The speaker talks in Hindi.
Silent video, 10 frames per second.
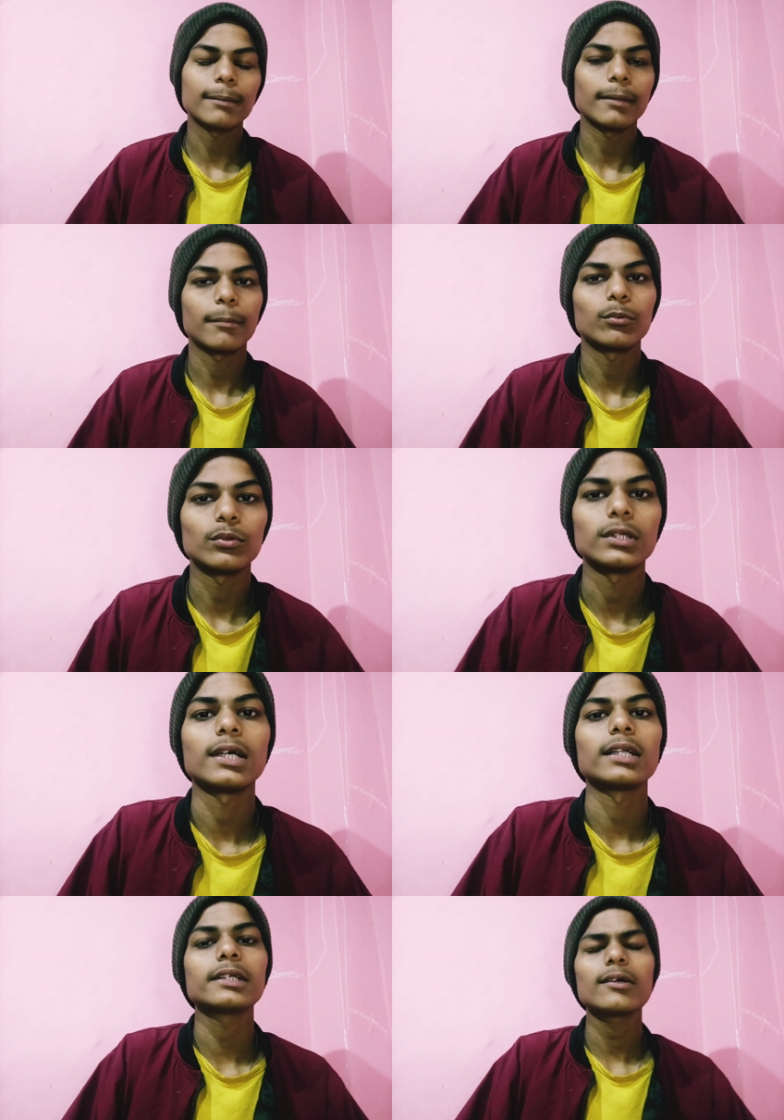बाद मैं आप लोगों को
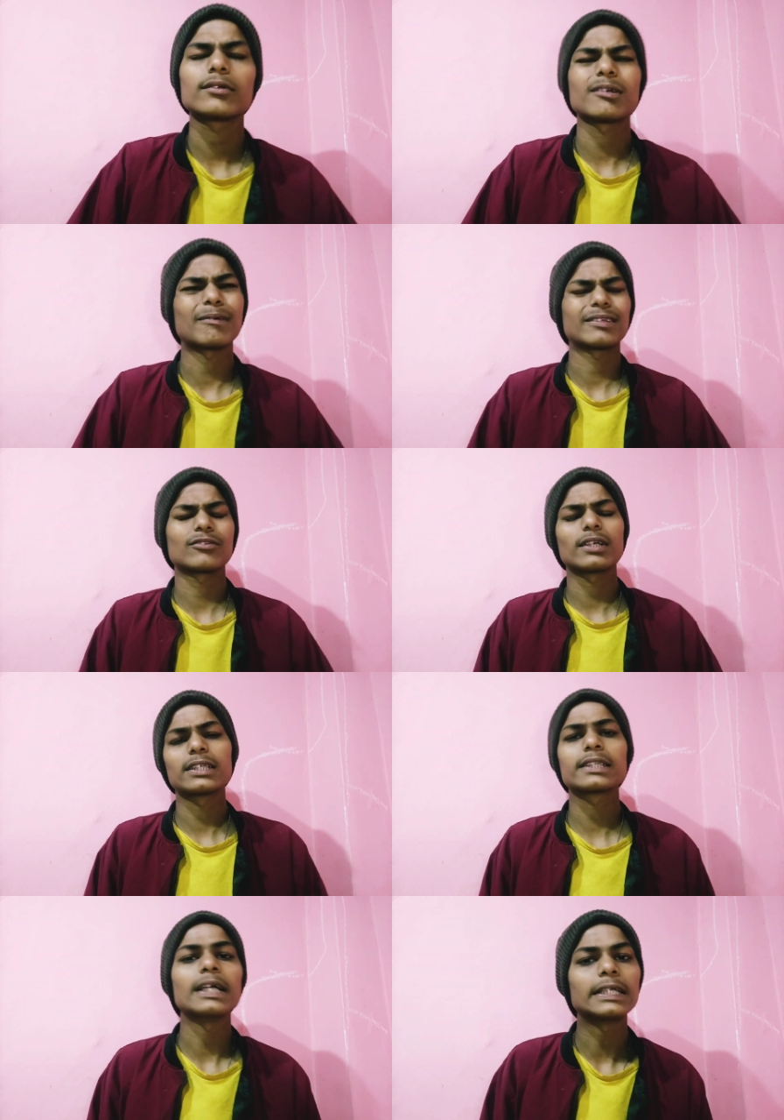दिखा दिया उसके बाद तो
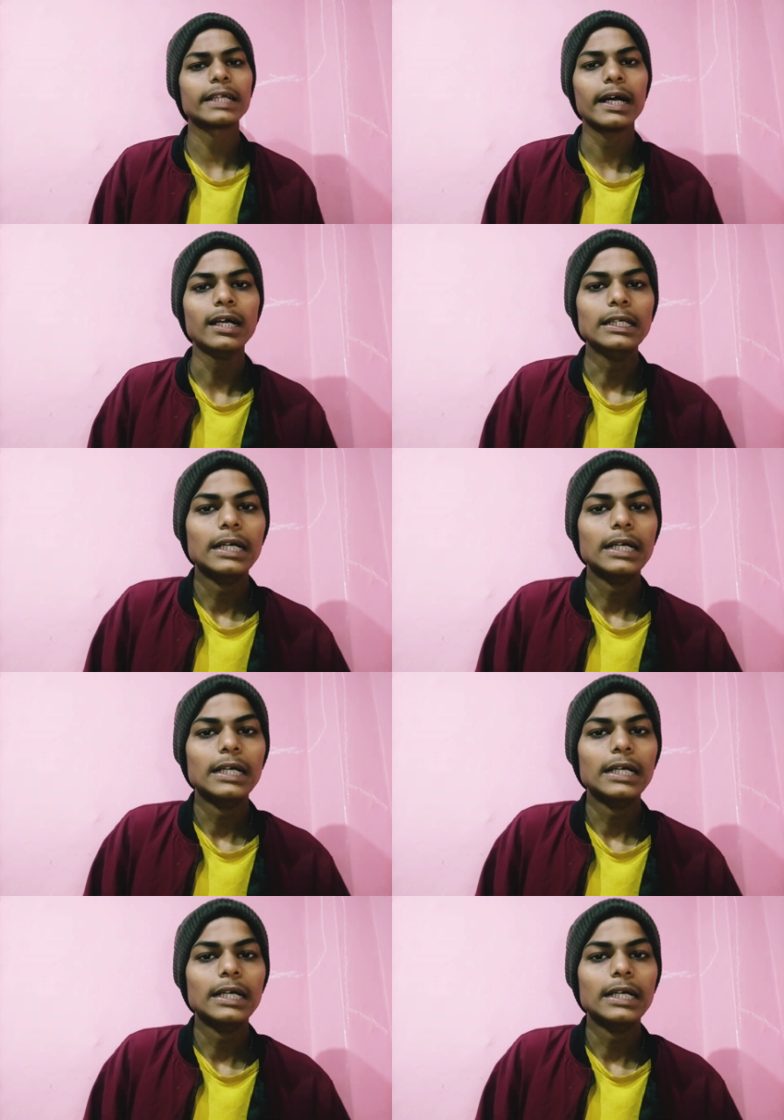गैस इतना ही था